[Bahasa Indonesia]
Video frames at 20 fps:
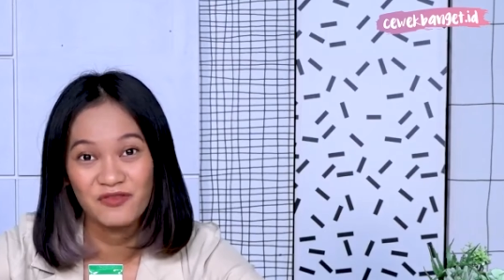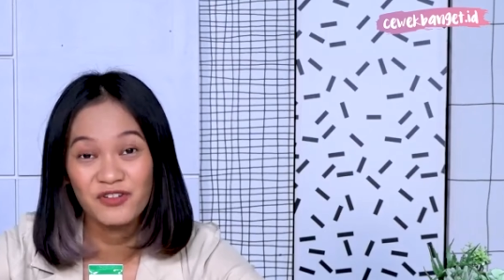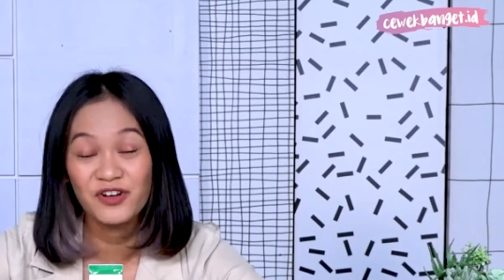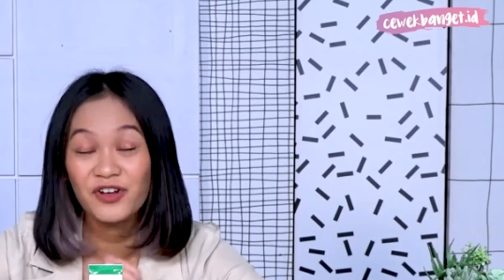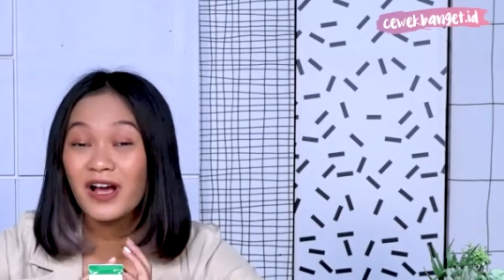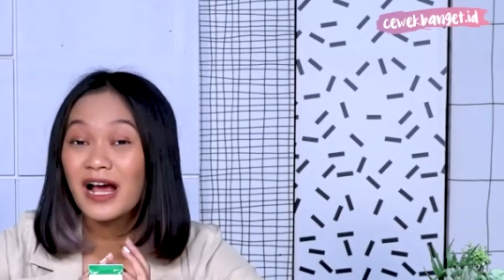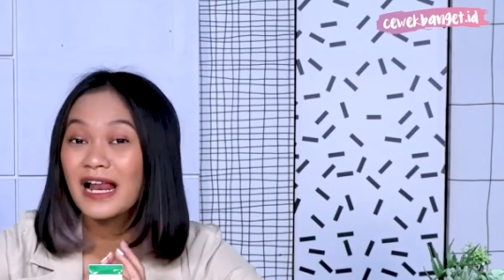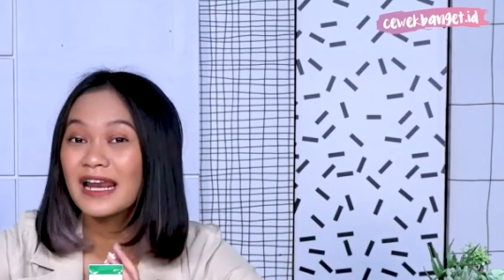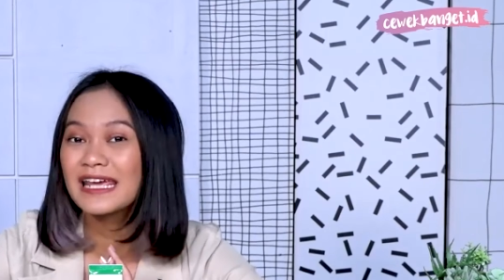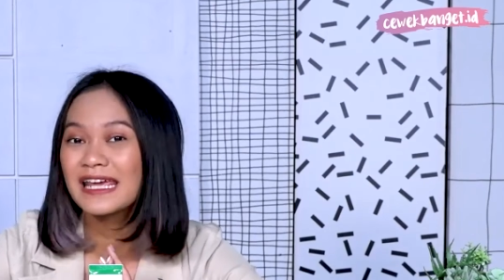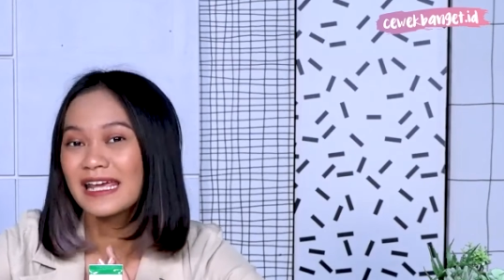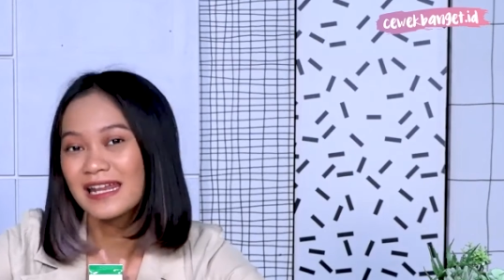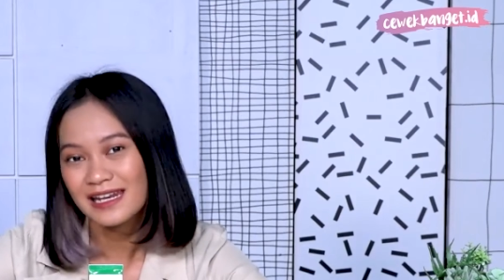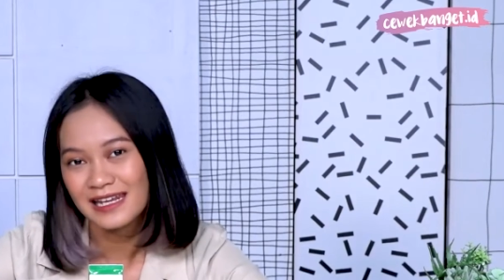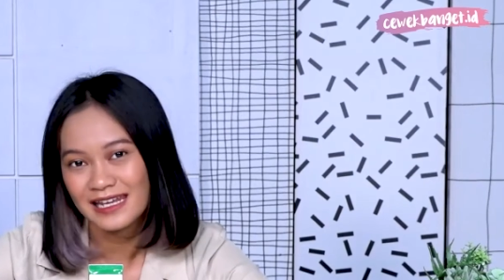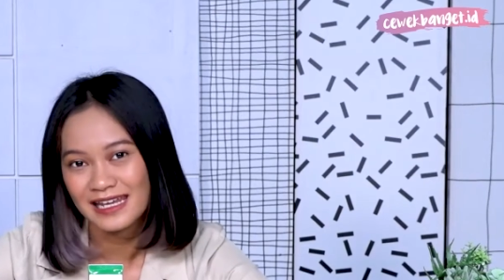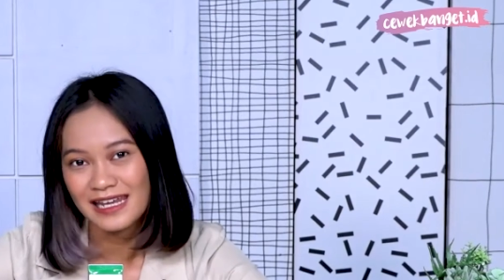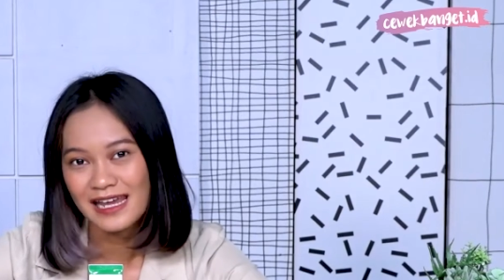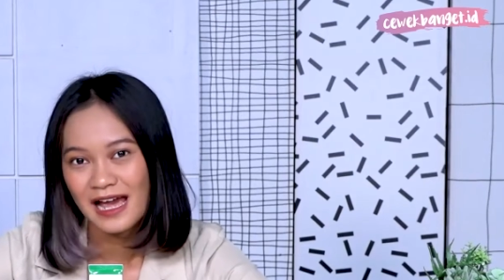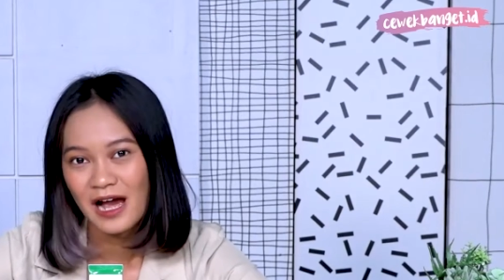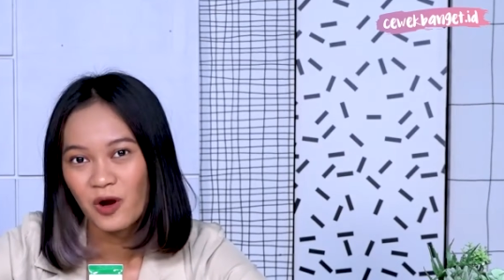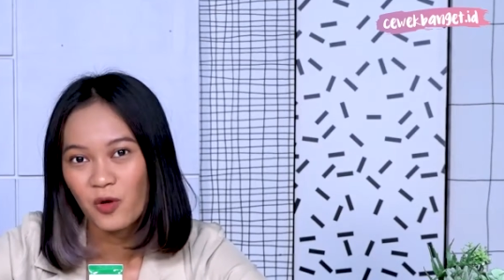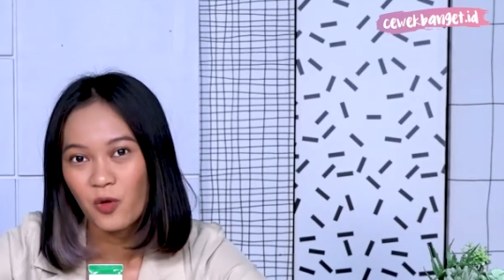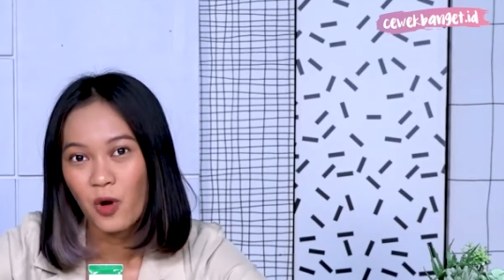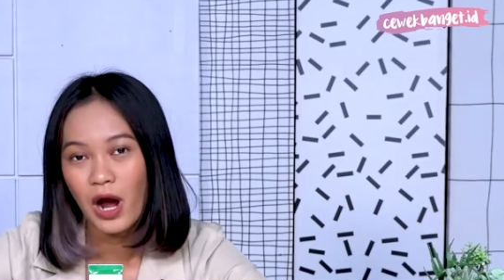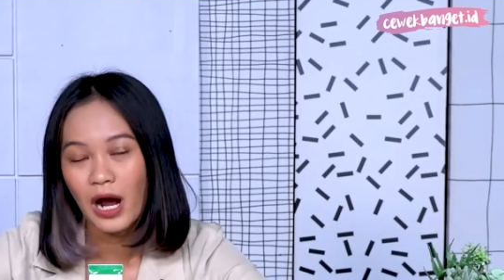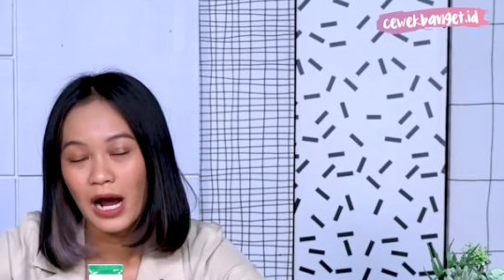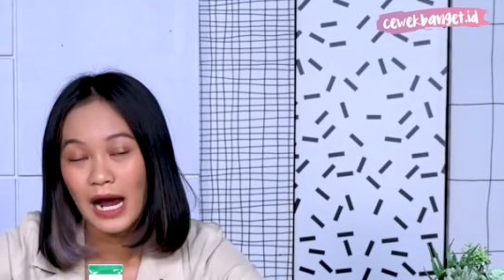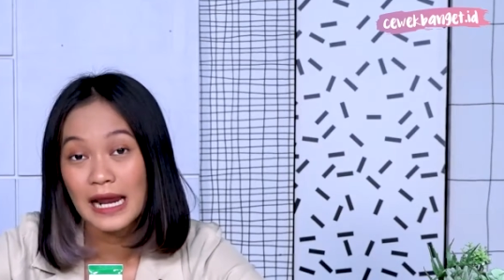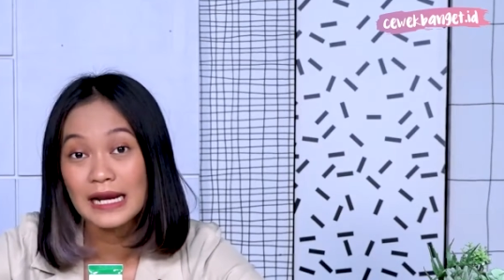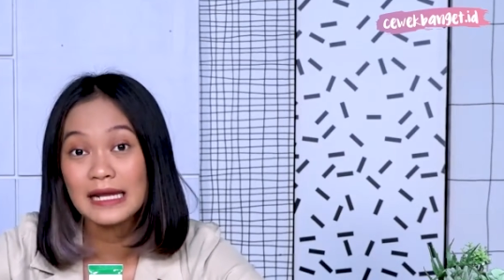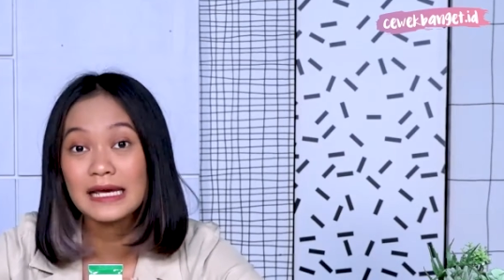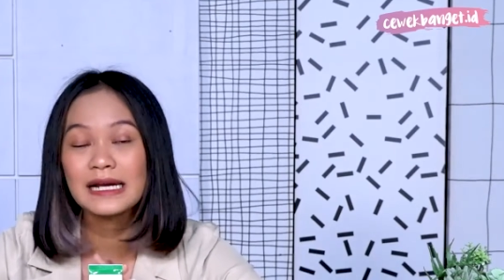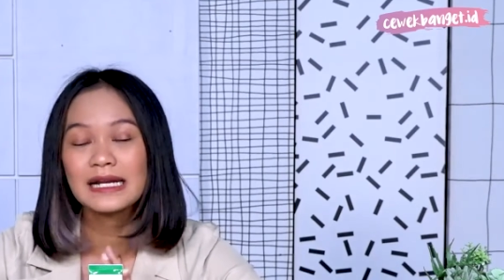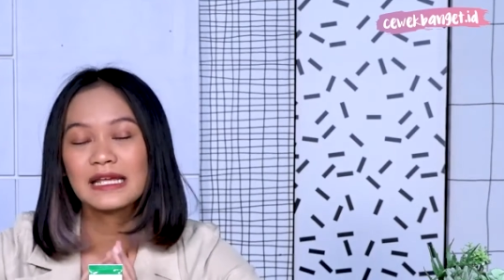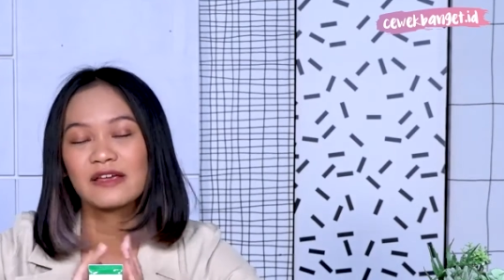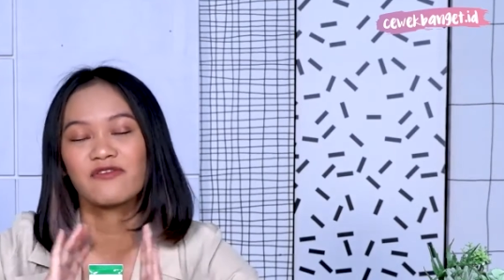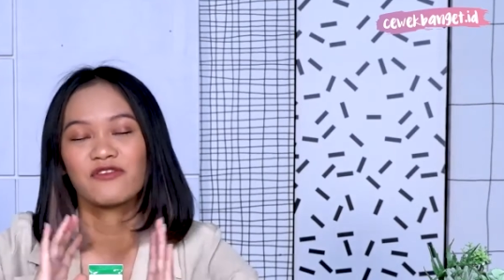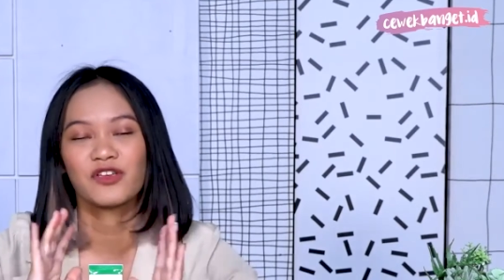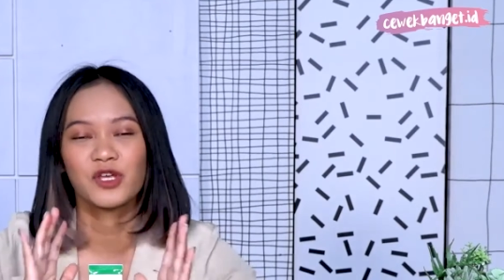Di video kali ini aku akan
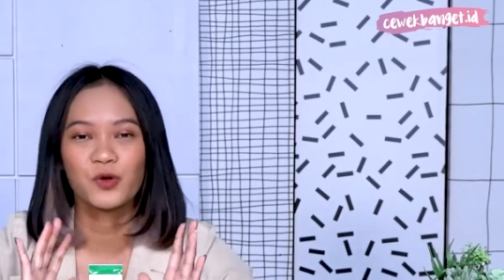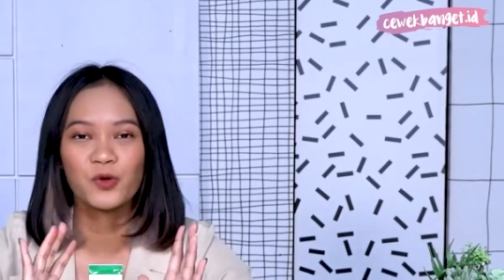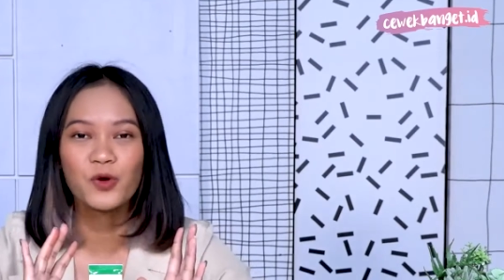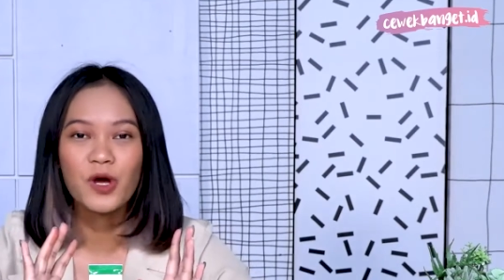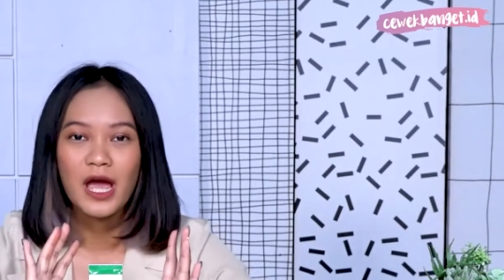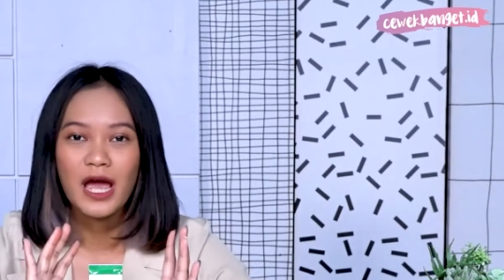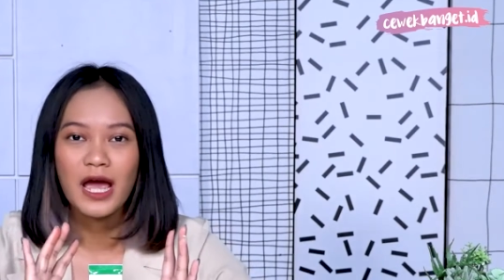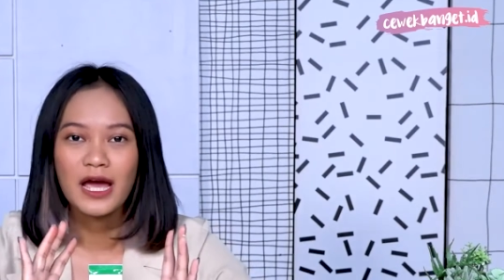nge-review